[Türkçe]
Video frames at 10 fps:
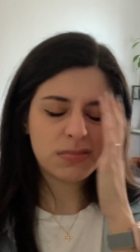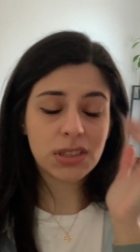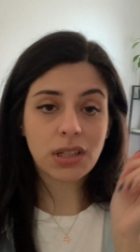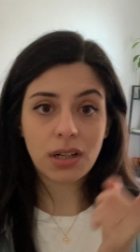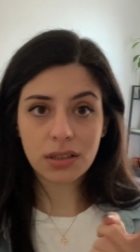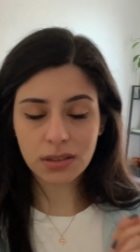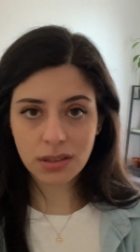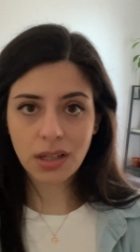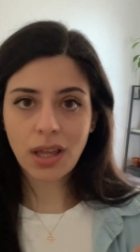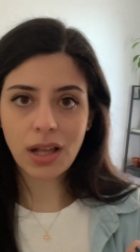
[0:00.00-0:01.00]
biz
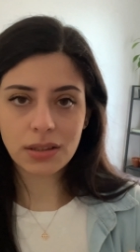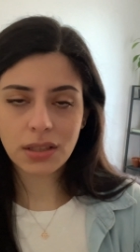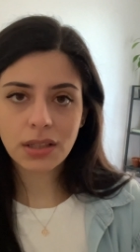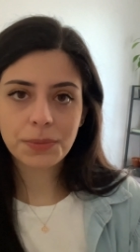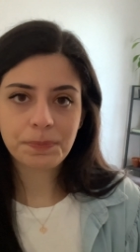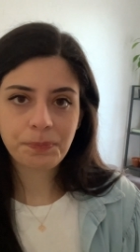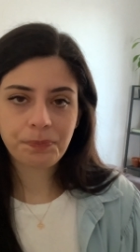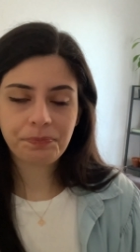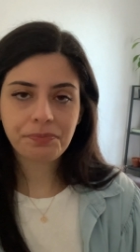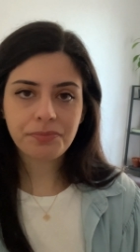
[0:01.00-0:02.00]
Aralık'ta geldik.
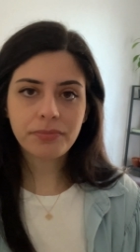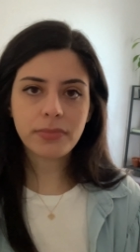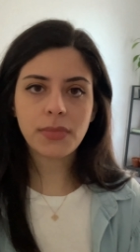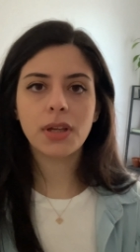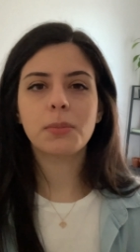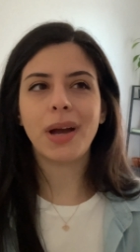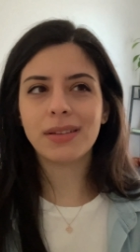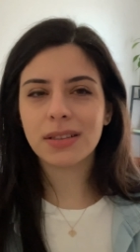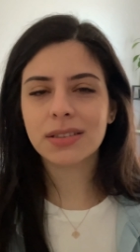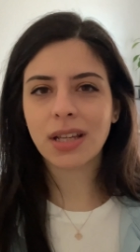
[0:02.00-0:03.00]

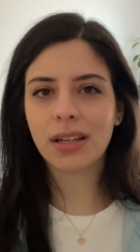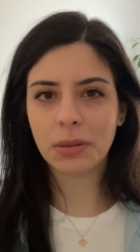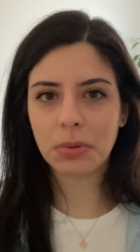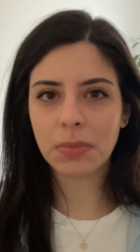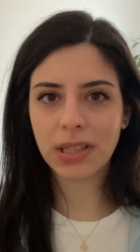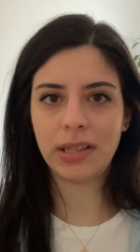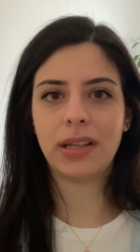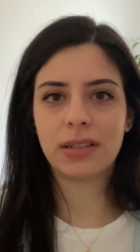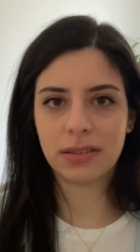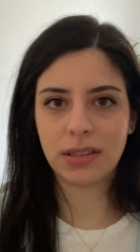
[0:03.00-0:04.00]
Ben Nisan gibi
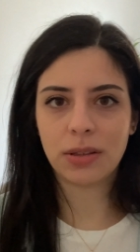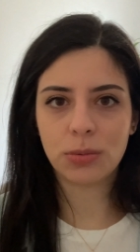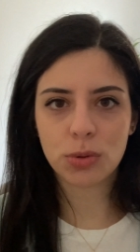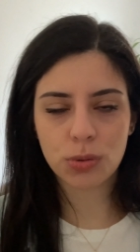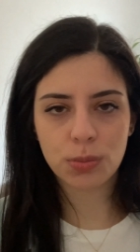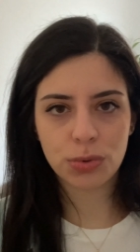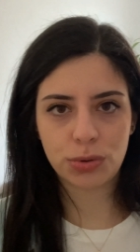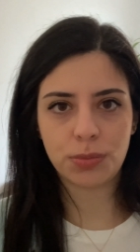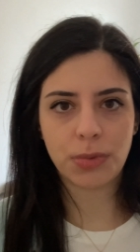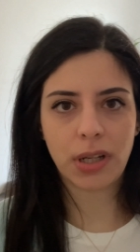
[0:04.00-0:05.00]
biteriz diye
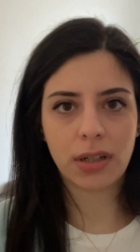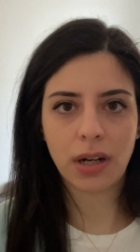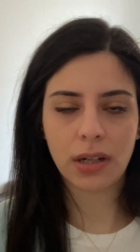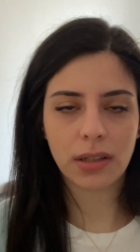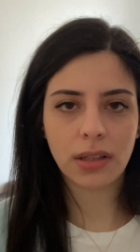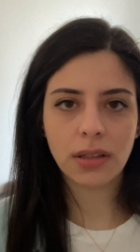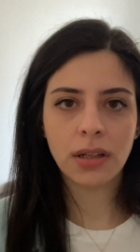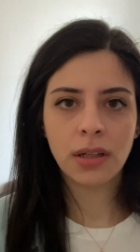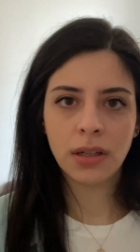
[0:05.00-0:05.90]
düşünmüştüm tekrardan.